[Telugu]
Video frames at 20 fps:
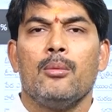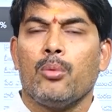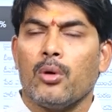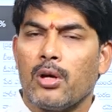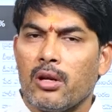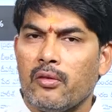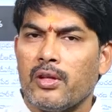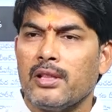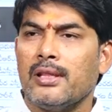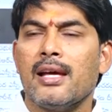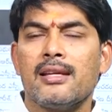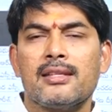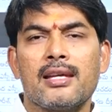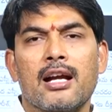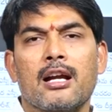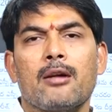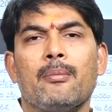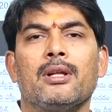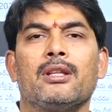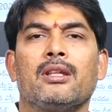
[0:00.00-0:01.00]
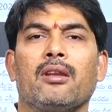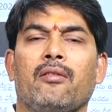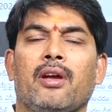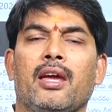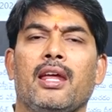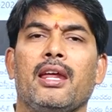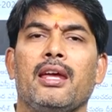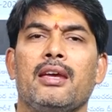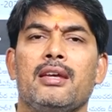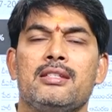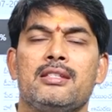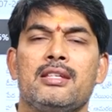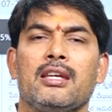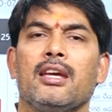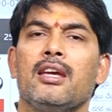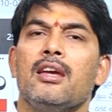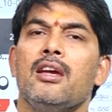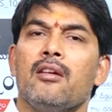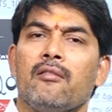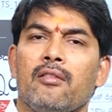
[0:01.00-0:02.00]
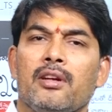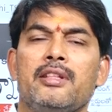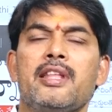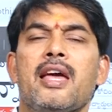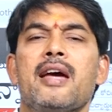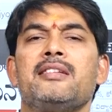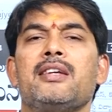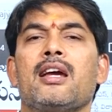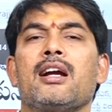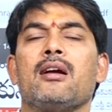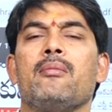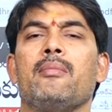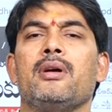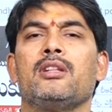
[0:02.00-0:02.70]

పోనీ విద్యాశాఖ మంత్రి వేరే ఇచ్చి విద్యాశాఖ